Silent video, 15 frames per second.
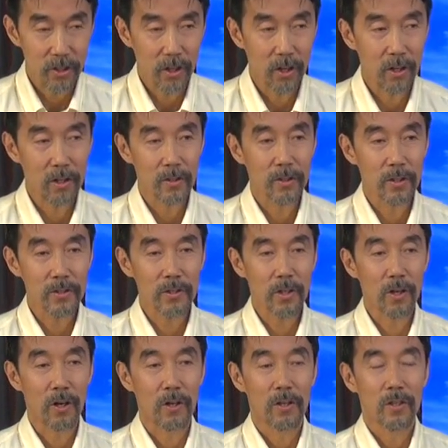主をどう
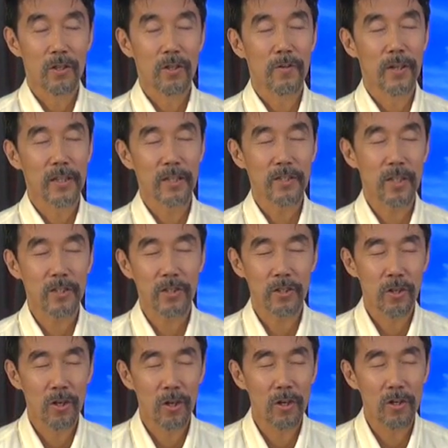ぞ私た
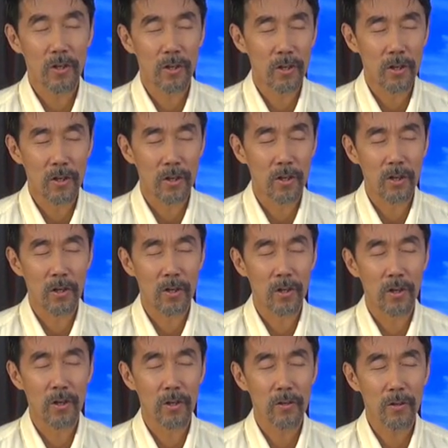ち
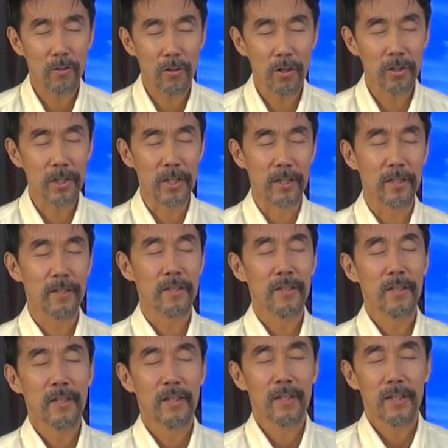の心に
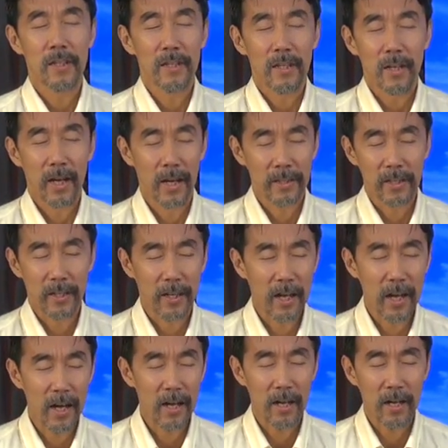あなた
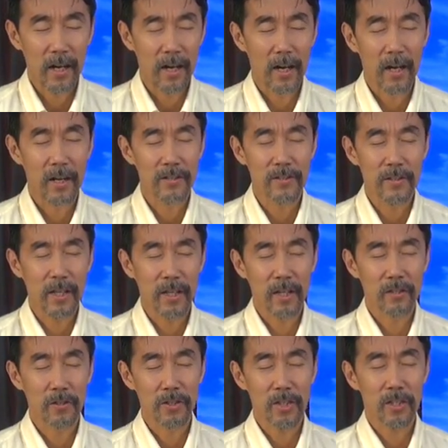が精
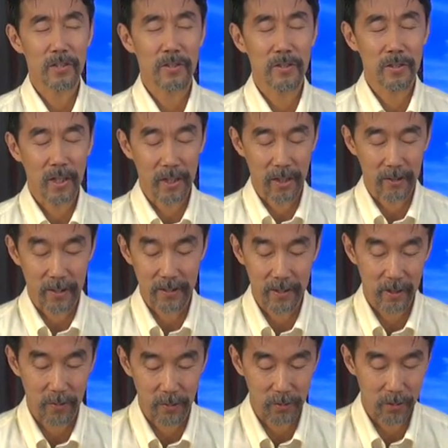霊として進んでいてく
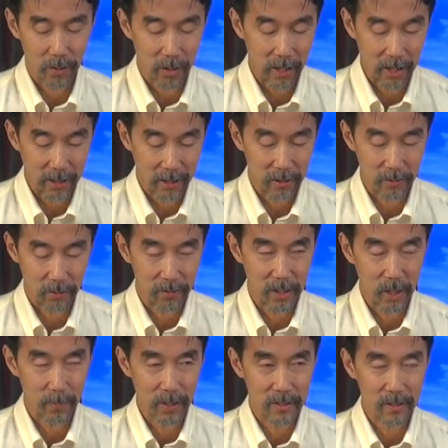ださることをありがとう
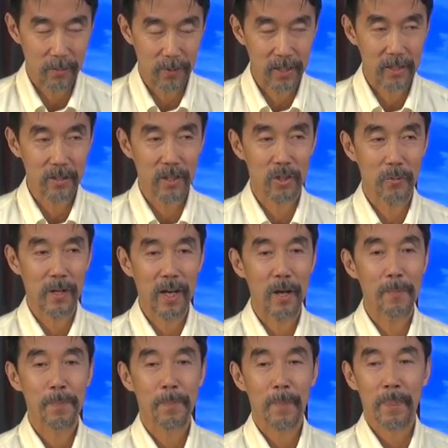ございます私たち
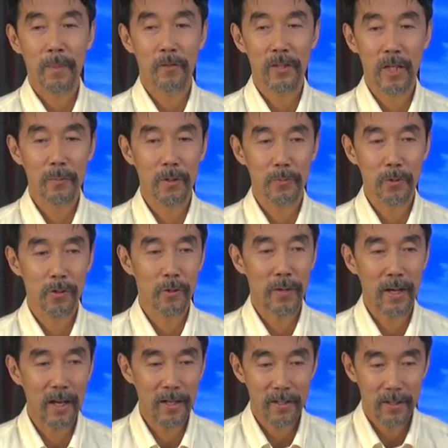は賜
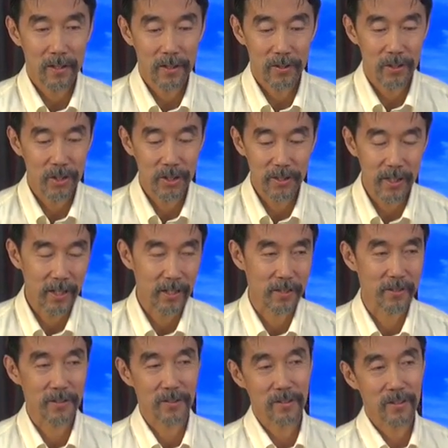物は小さ
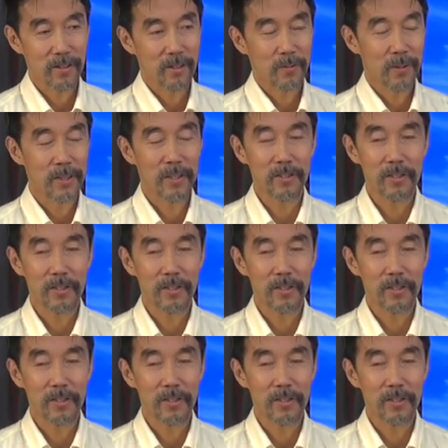いです